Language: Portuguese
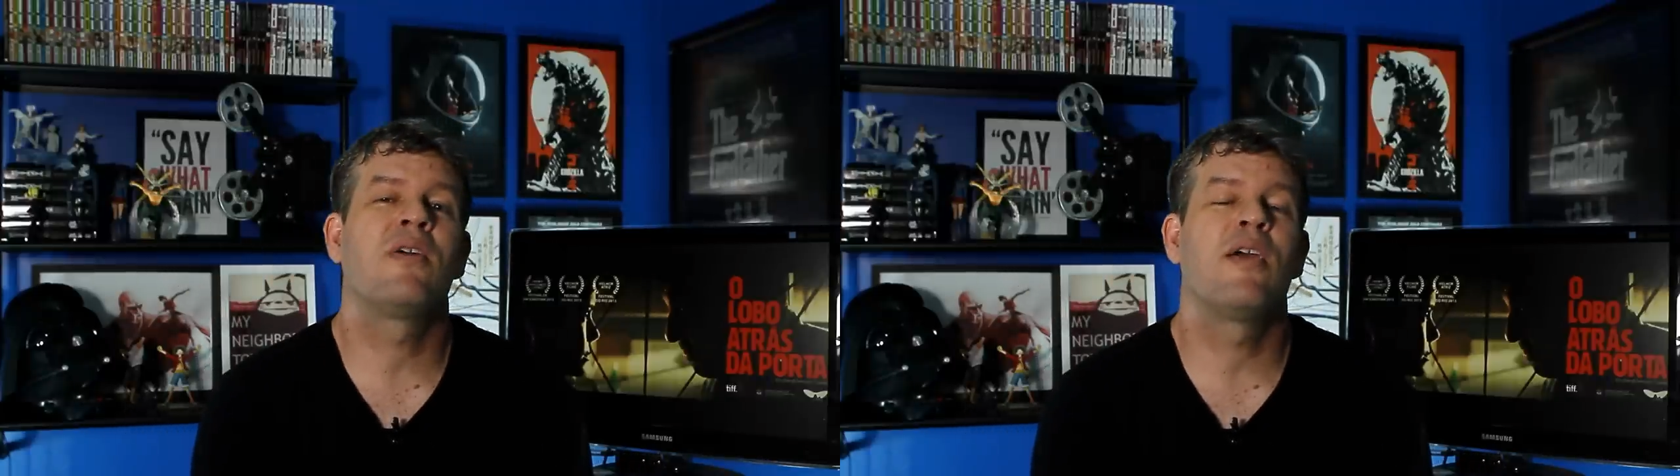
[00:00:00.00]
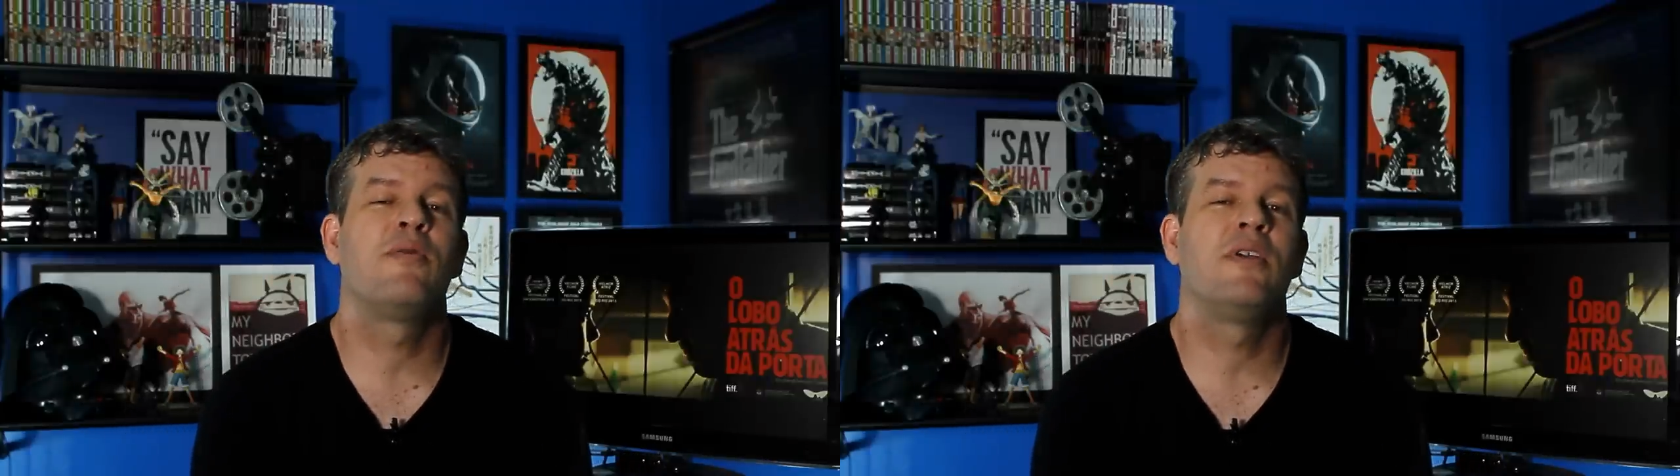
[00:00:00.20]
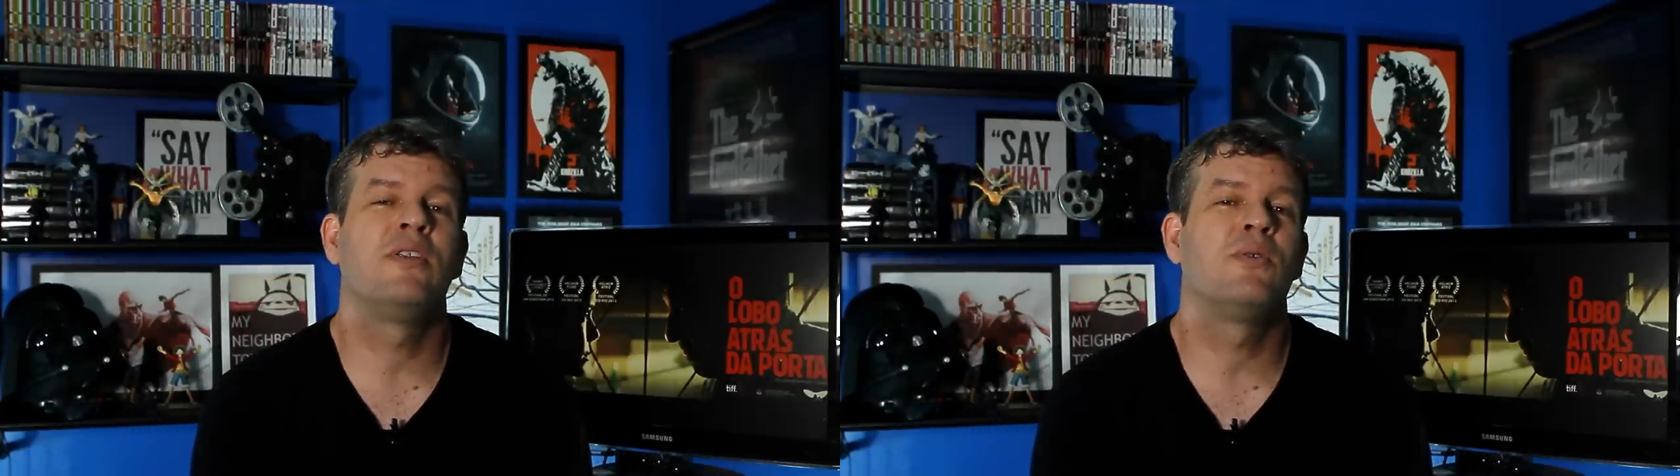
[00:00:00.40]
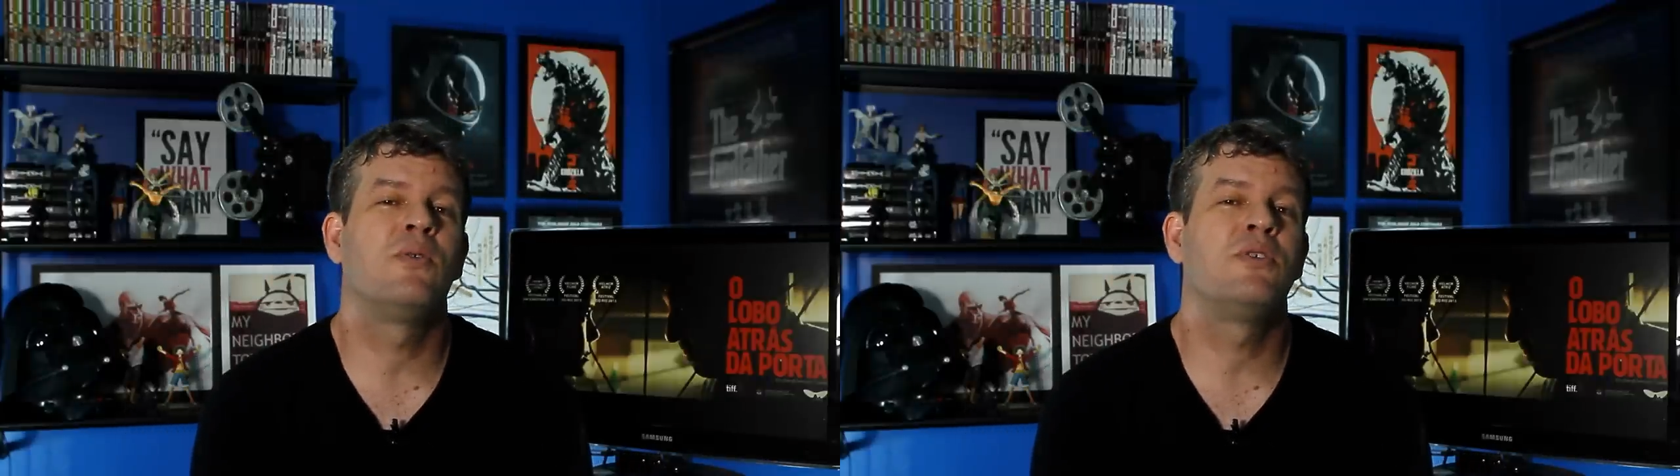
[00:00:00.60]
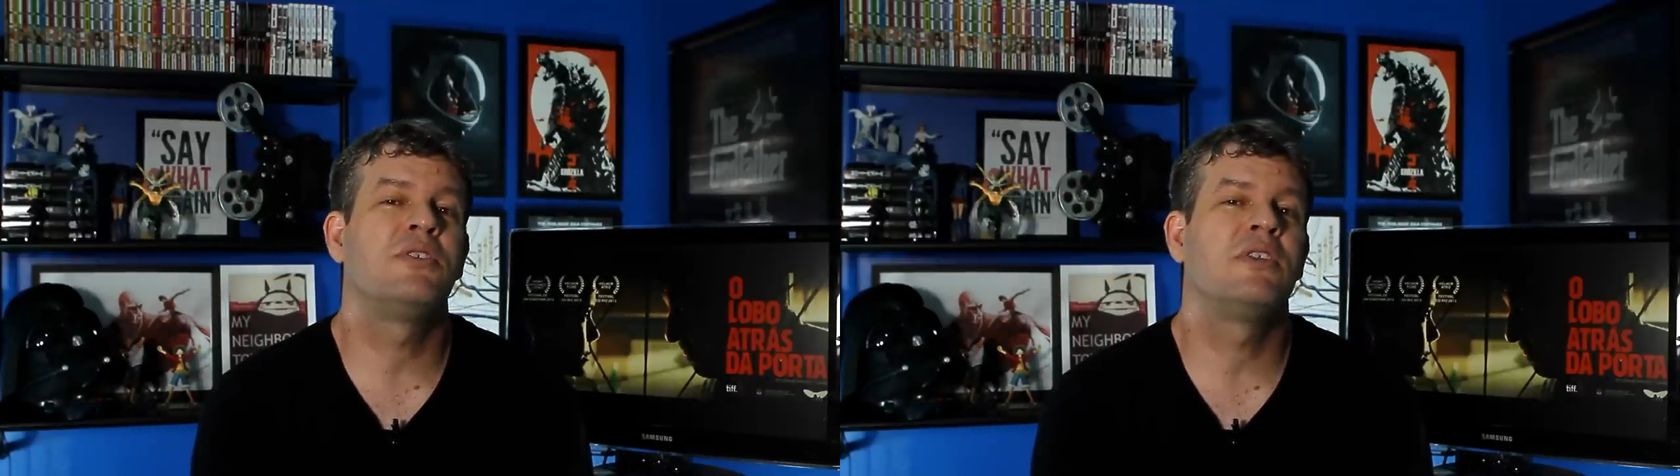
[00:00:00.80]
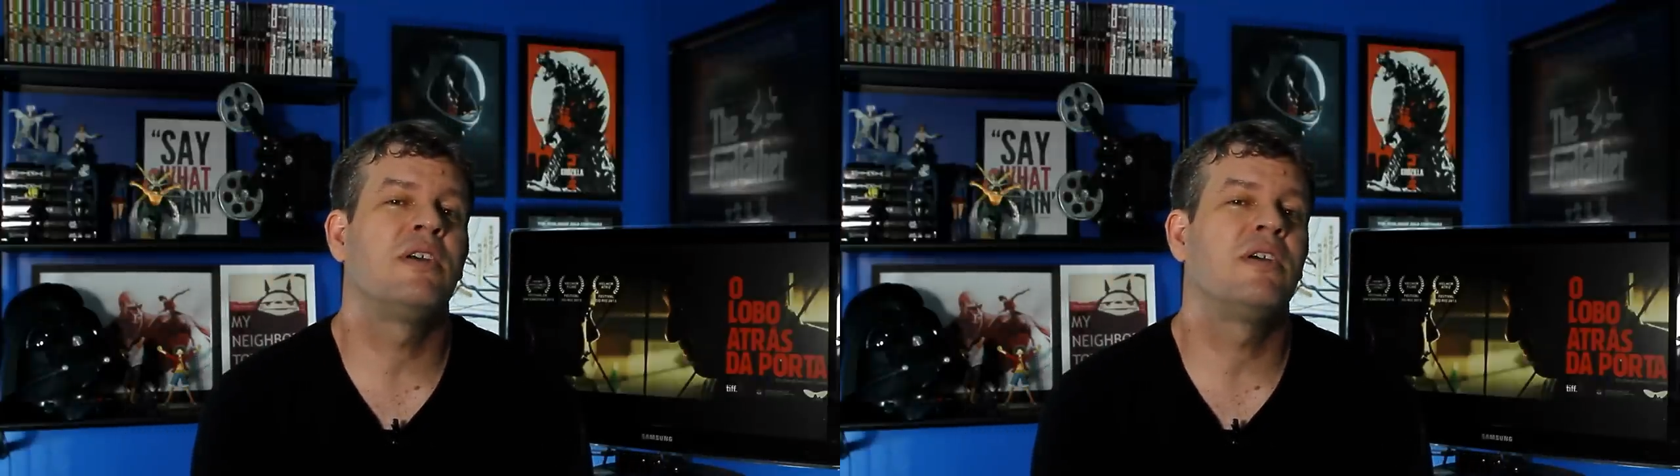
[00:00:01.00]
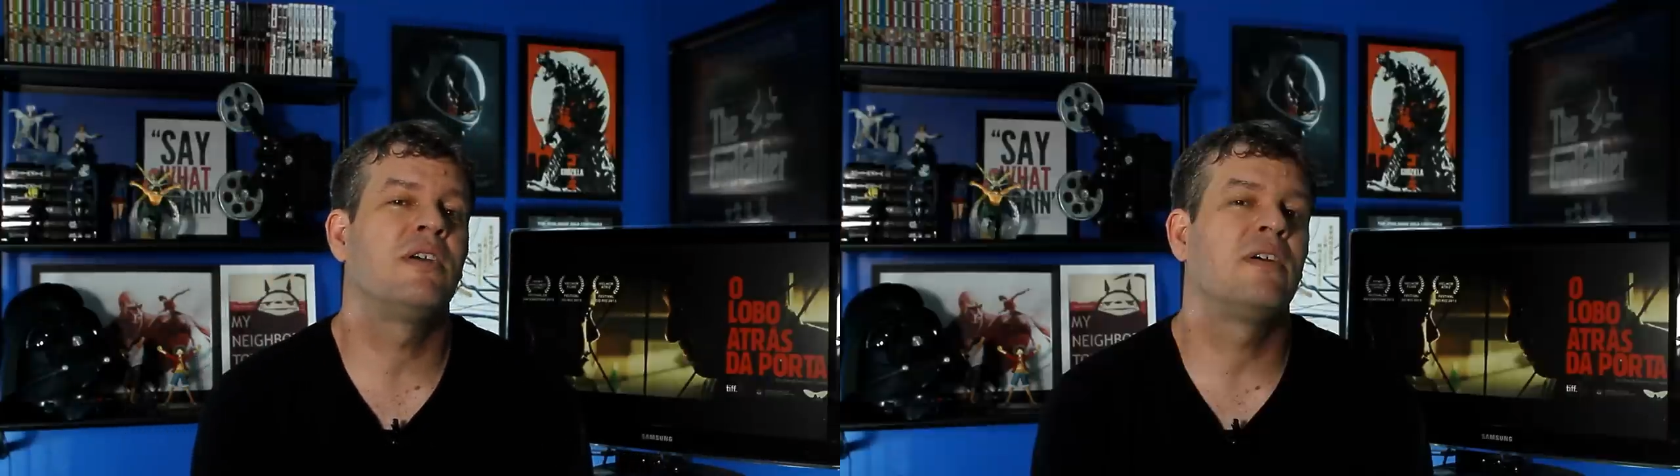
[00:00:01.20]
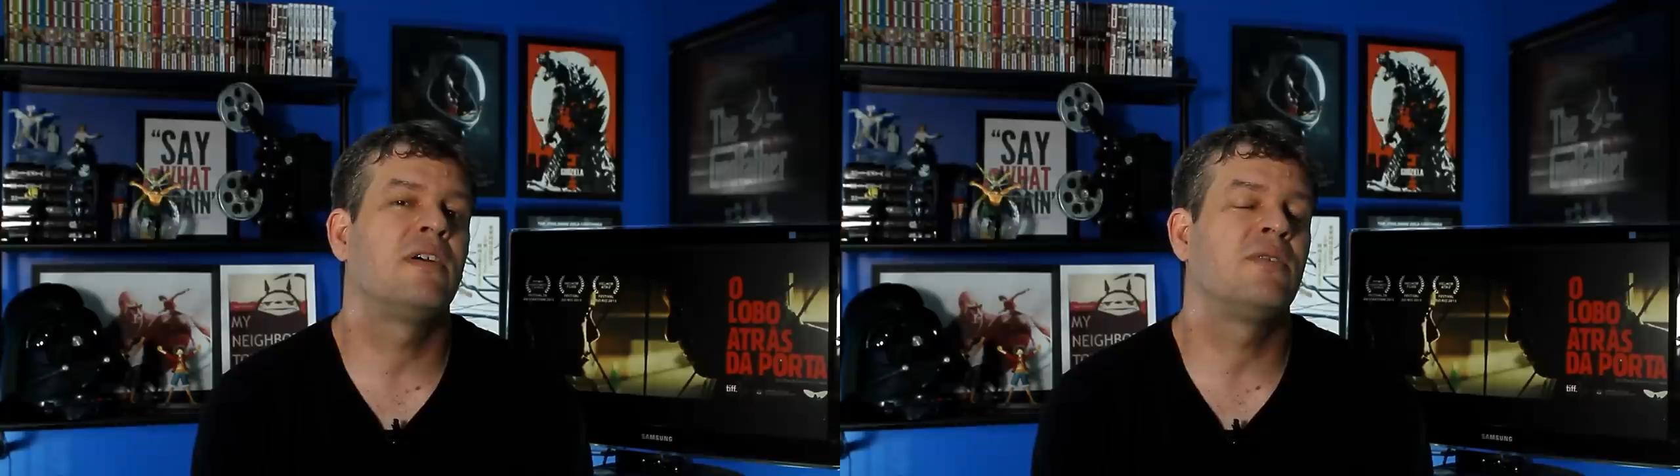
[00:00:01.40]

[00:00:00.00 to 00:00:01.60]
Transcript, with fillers: que é feito hoje na,